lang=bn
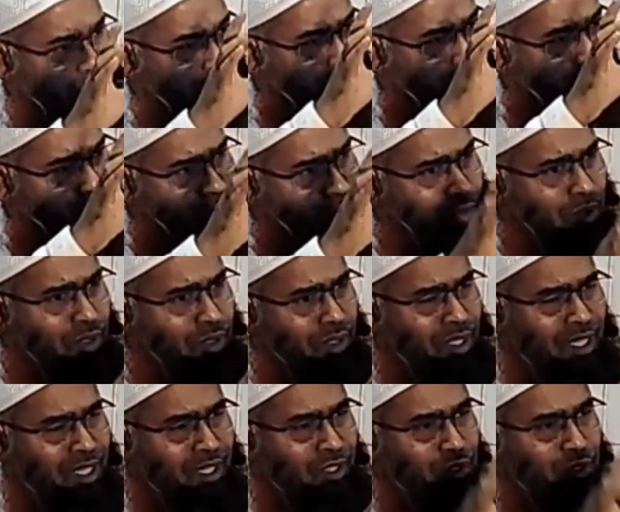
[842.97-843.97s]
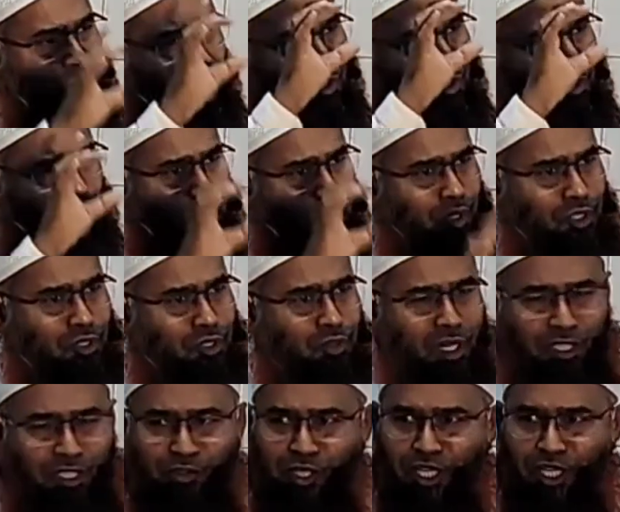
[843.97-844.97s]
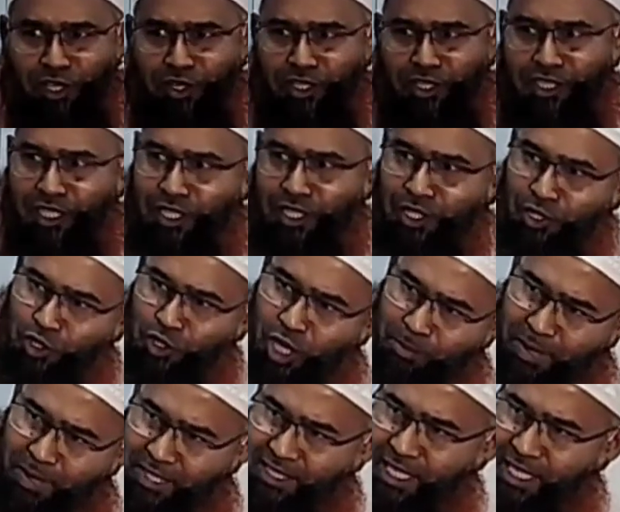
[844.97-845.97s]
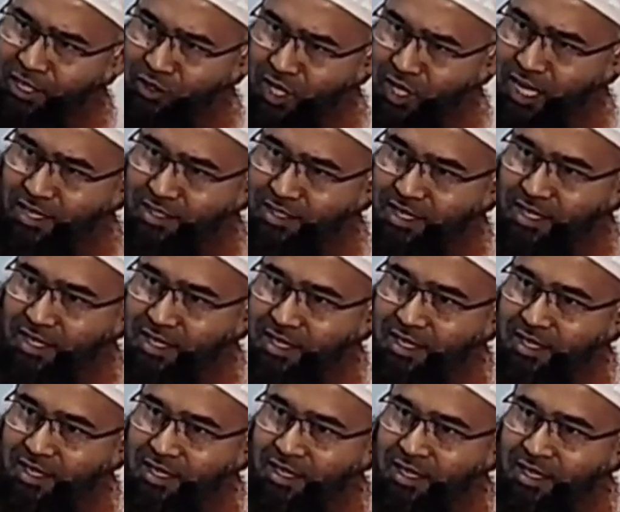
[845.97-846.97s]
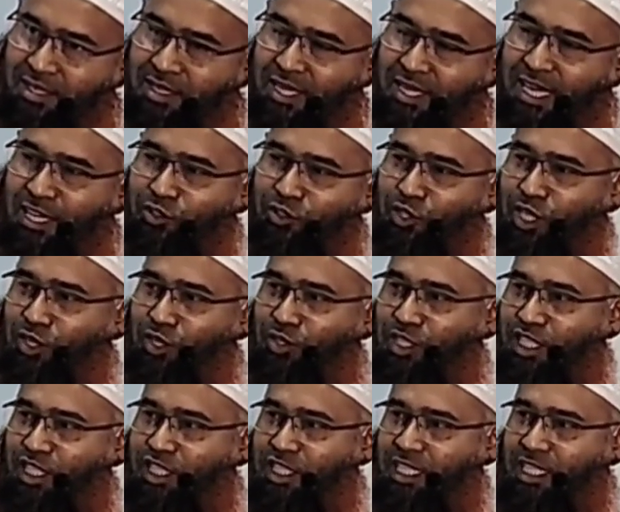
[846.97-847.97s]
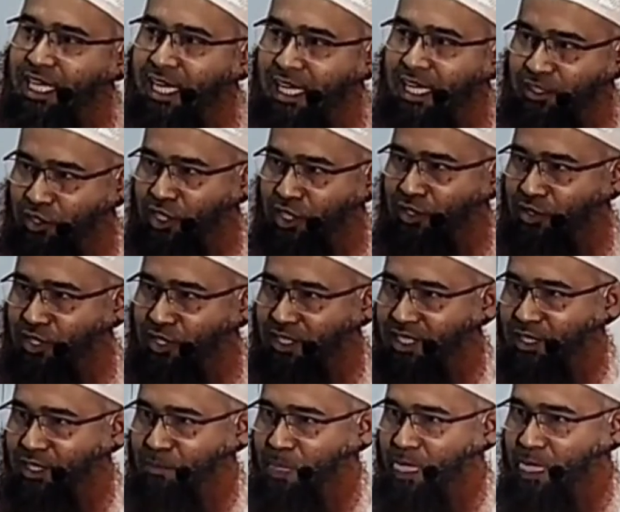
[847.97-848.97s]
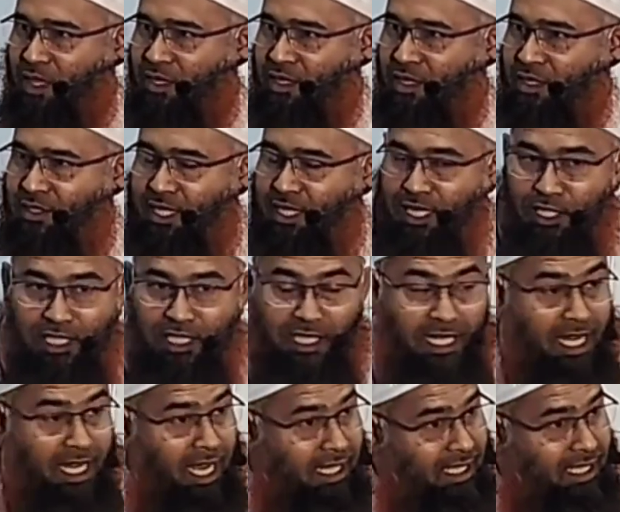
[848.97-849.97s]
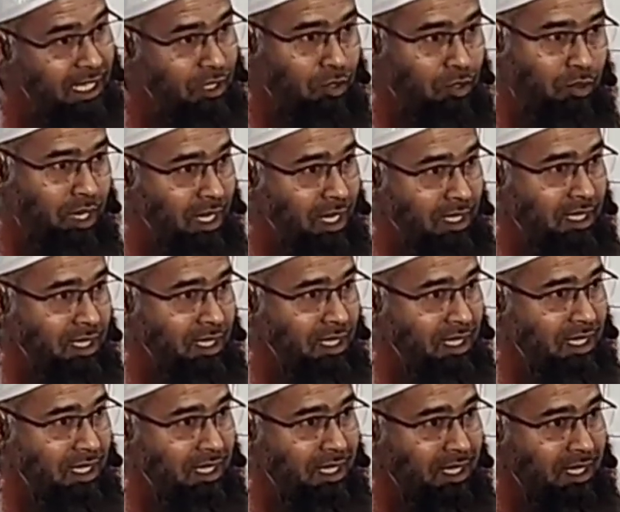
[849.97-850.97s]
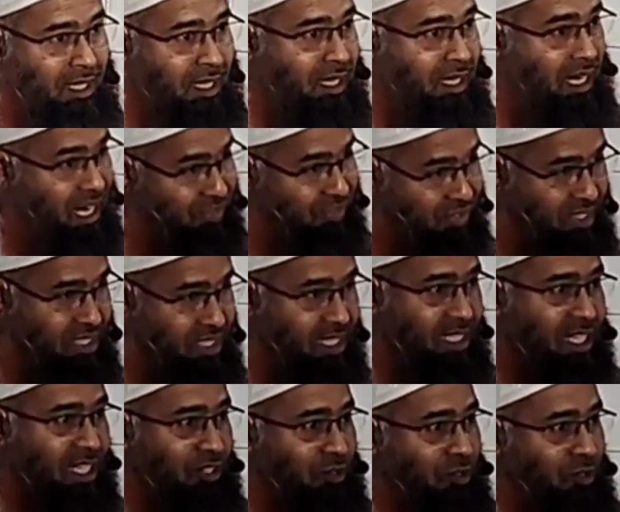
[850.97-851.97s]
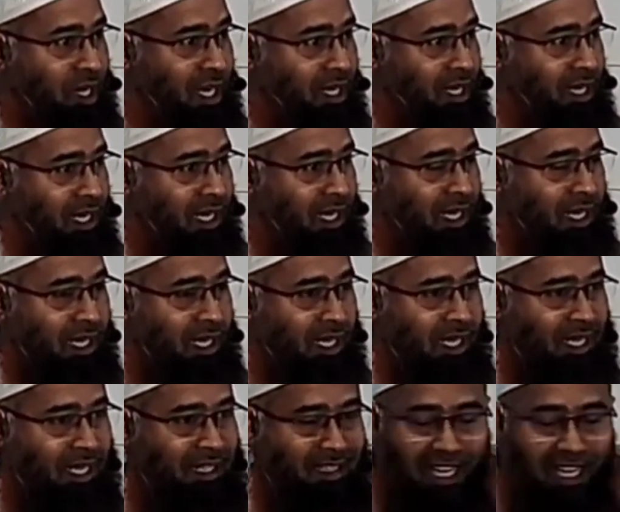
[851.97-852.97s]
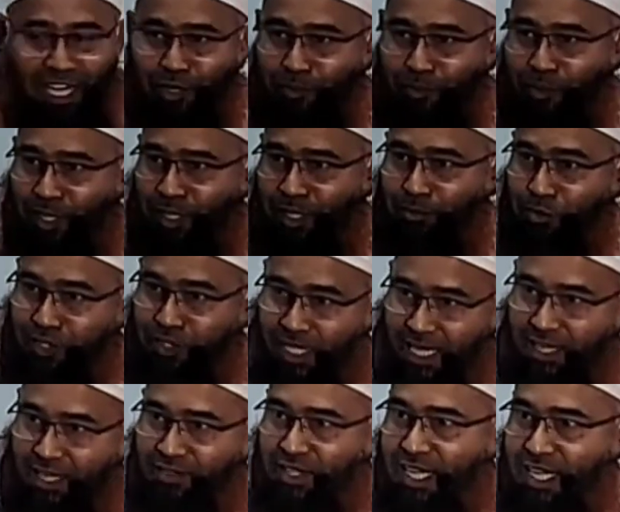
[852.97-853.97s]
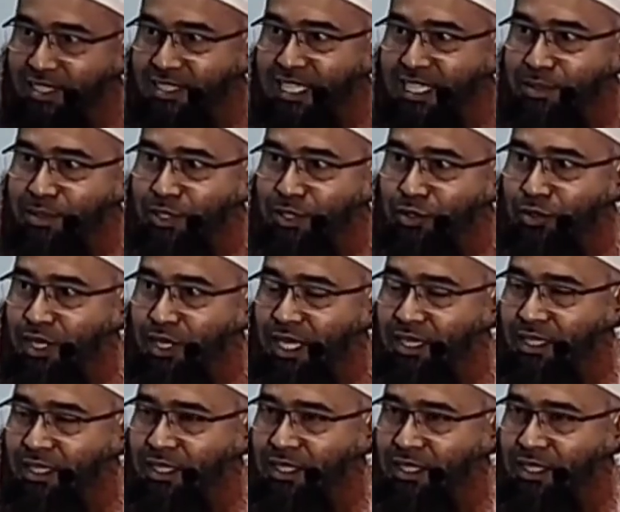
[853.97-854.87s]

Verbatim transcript: পুরো যতগুলো সুরা তৈরি করেছে সব এক জায়গায় করা আছে এরা তৈরি করতে শিয়ারা তৈরি করেছে তাহলে শিয়াদের কোরআন রাফেজিদের কোরআন তারপরে মুসাইলামা কাজদাবের কোরআন